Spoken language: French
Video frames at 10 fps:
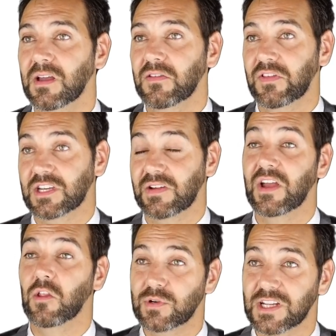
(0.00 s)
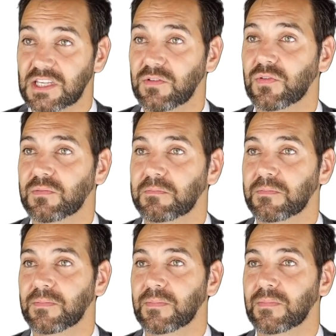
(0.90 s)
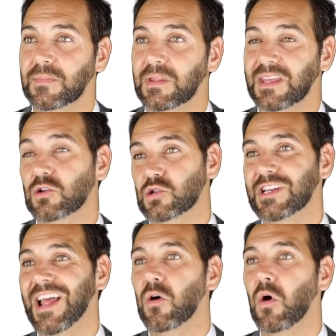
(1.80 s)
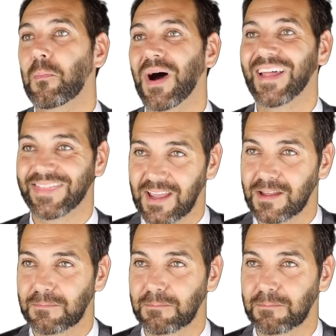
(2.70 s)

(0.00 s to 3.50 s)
c'est que j'avais un objectif et que je ne l'ai encore pas atteint,